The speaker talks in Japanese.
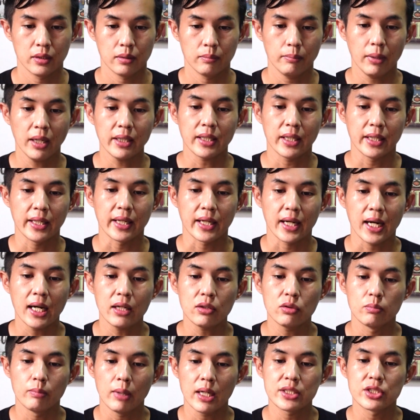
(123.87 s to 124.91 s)
まだね、
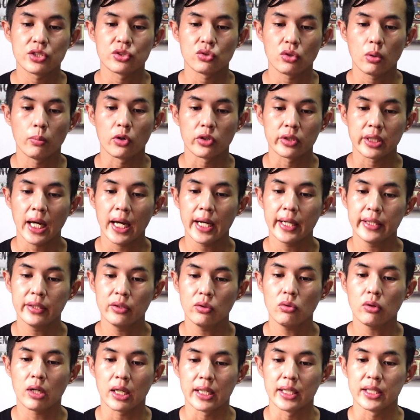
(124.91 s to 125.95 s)
各町とも対
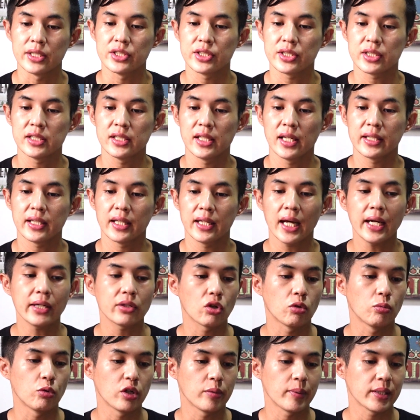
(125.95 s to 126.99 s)
応がね、しきれてない
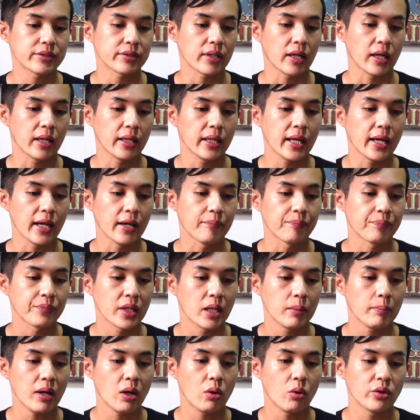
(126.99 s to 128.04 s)
と思いますからね。
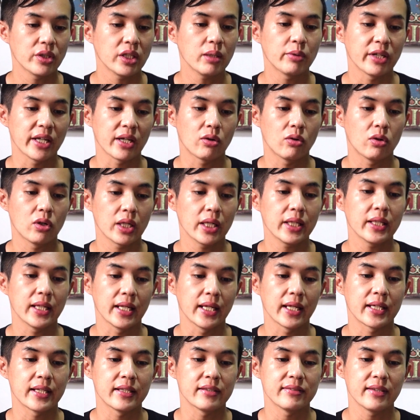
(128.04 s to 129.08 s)
まあ、ほいでもね、これで
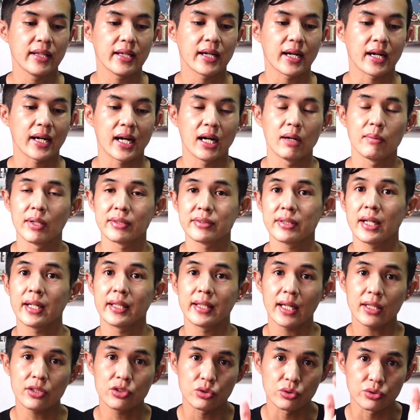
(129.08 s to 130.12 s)
ね、規制が緩和され
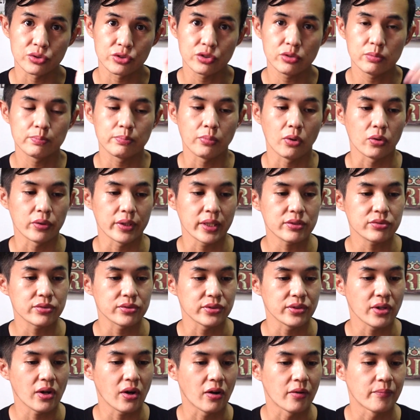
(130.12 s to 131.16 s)
たっちゅう寸法で
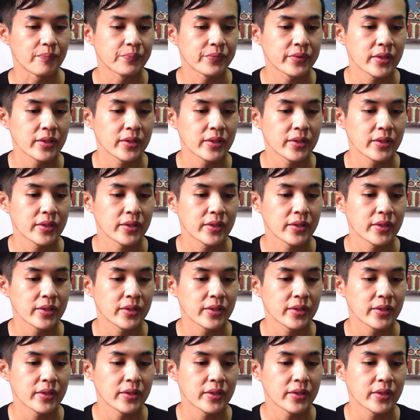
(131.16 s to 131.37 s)
すよ。